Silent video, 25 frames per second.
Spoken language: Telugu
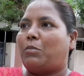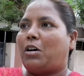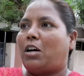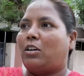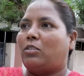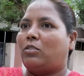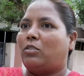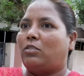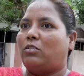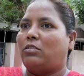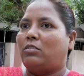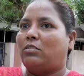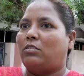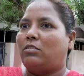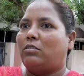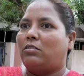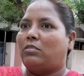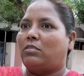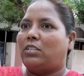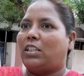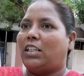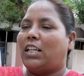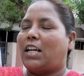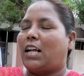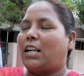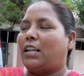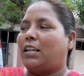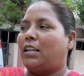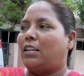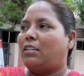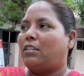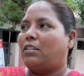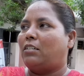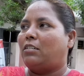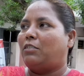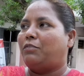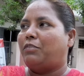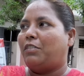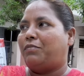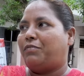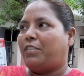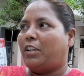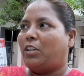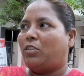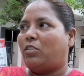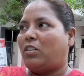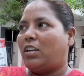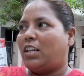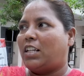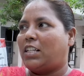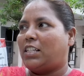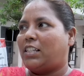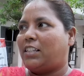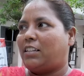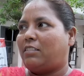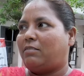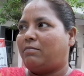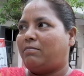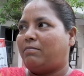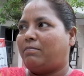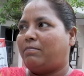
మాకు త్రీ హండ్రెడ్ ఫిఫ్టీన్ ఉన్నారు సార్